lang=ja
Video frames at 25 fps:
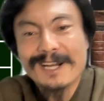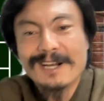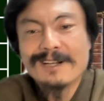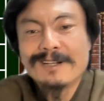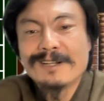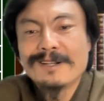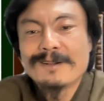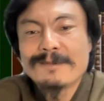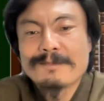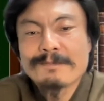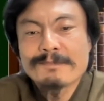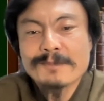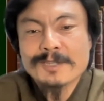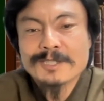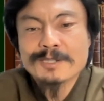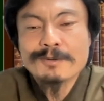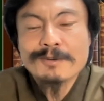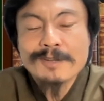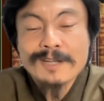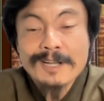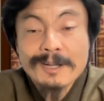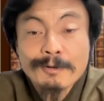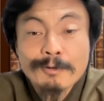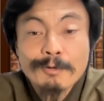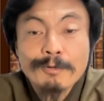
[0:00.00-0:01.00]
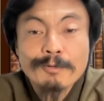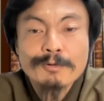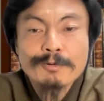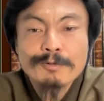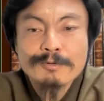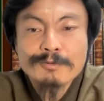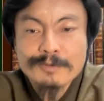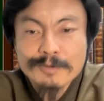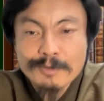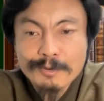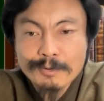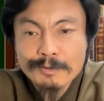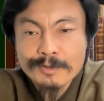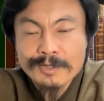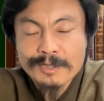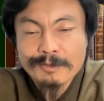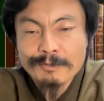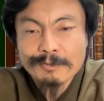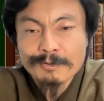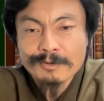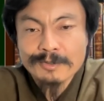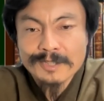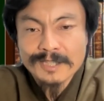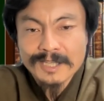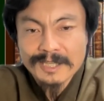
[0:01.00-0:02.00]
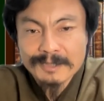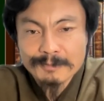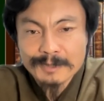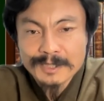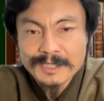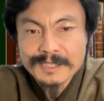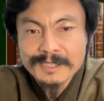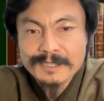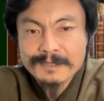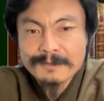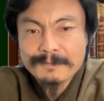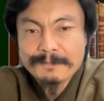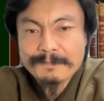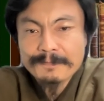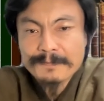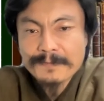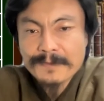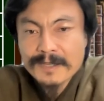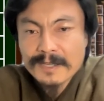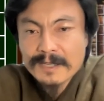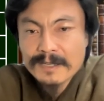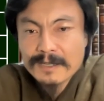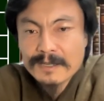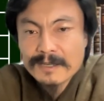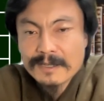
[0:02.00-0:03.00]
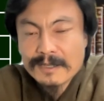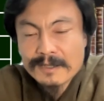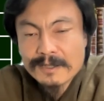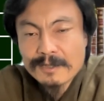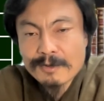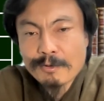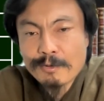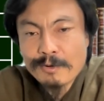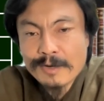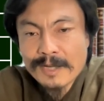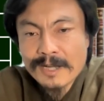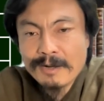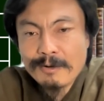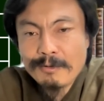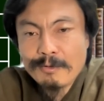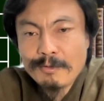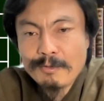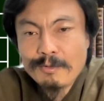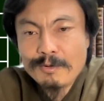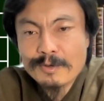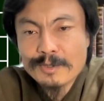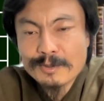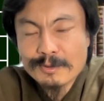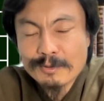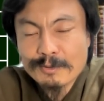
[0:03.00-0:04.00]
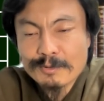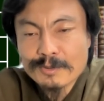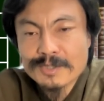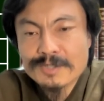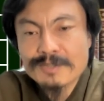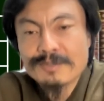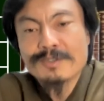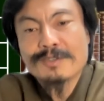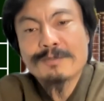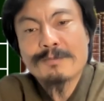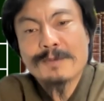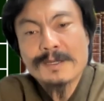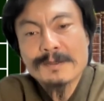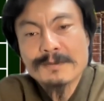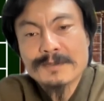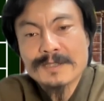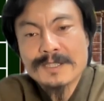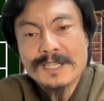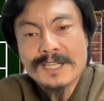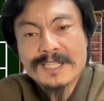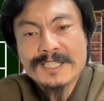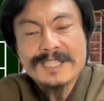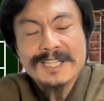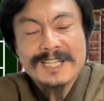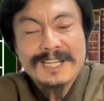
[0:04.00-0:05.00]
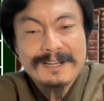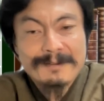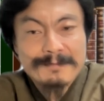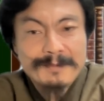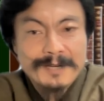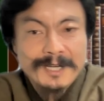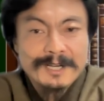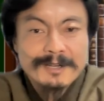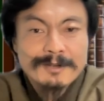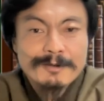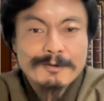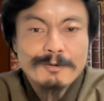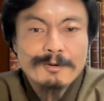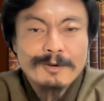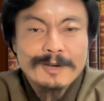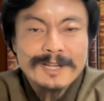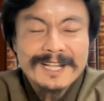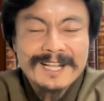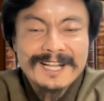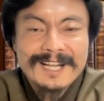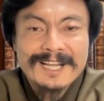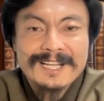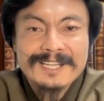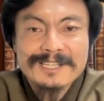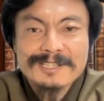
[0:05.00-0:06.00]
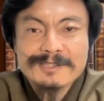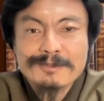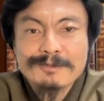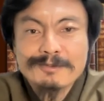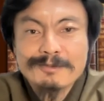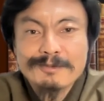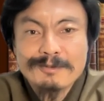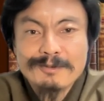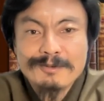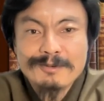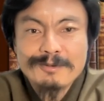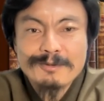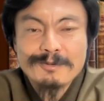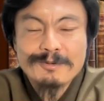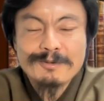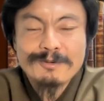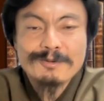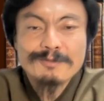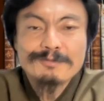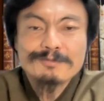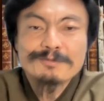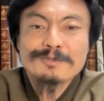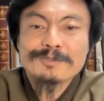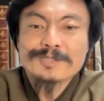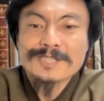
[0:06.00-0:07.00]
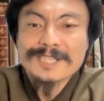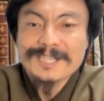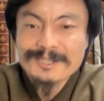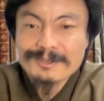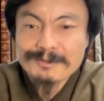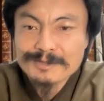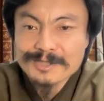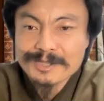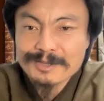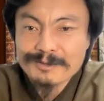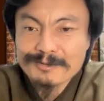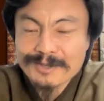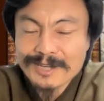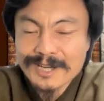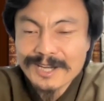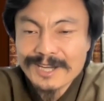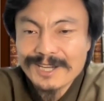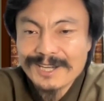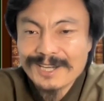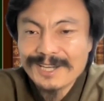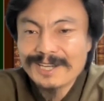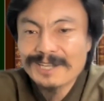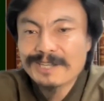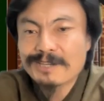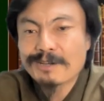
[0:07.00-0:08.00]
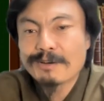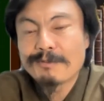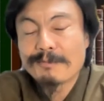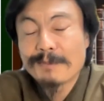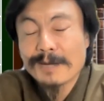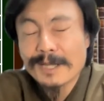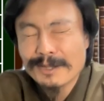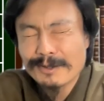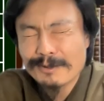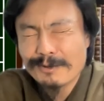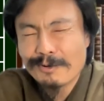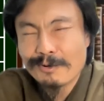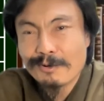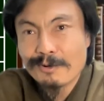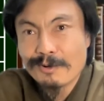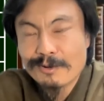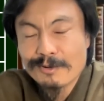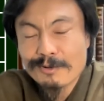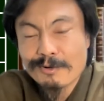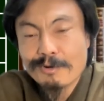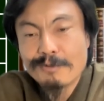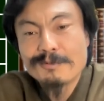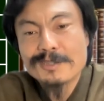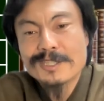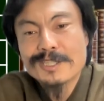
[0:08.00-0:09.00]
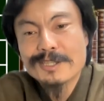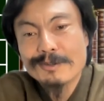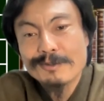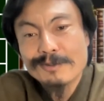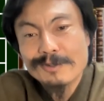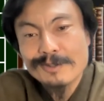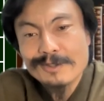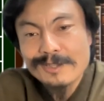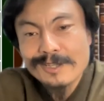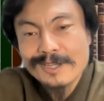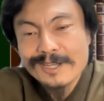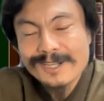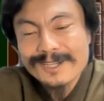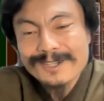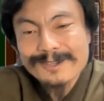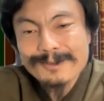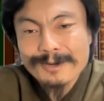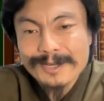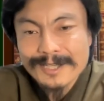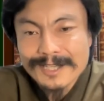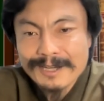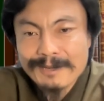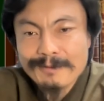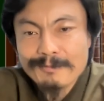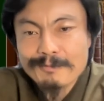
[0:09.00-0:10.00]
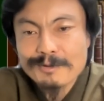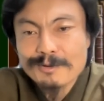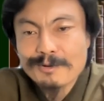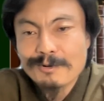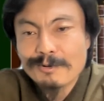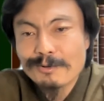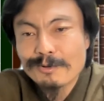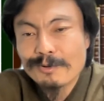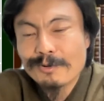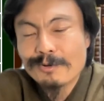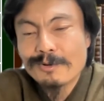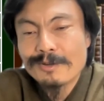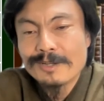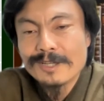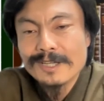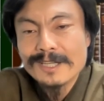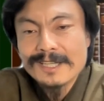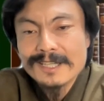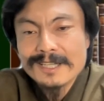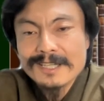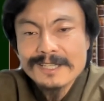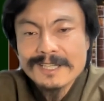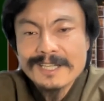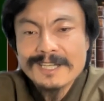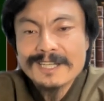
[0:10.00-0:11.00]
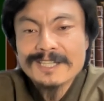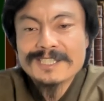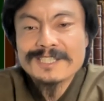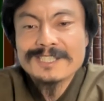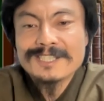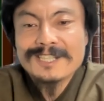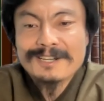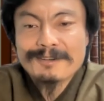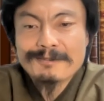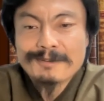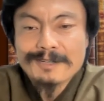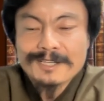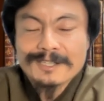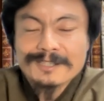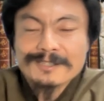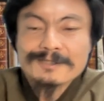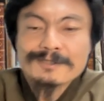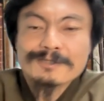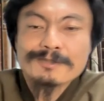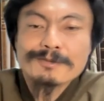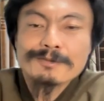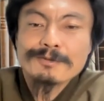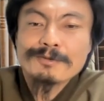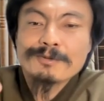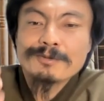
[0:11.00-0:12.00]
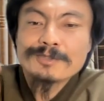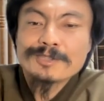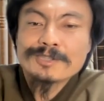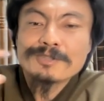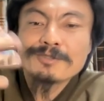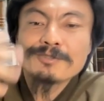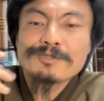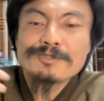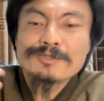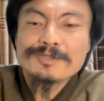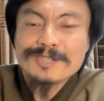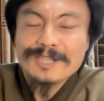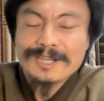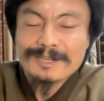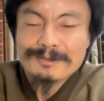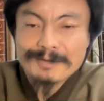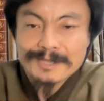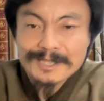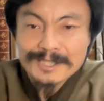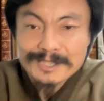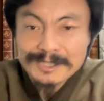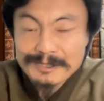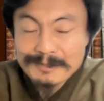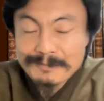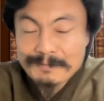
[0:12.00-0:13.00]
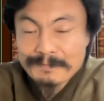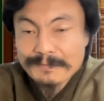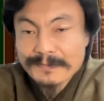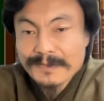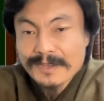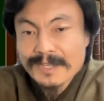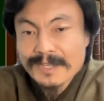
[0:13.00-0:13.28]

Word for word: いな。まあ、それが広告料ってことになります。で、これが多いとすぐ決まります。なぜならば、これがその不動産業者のね、営業マンのコミッションとかね、向こうの手出しになるわけです。その収入になるわけです。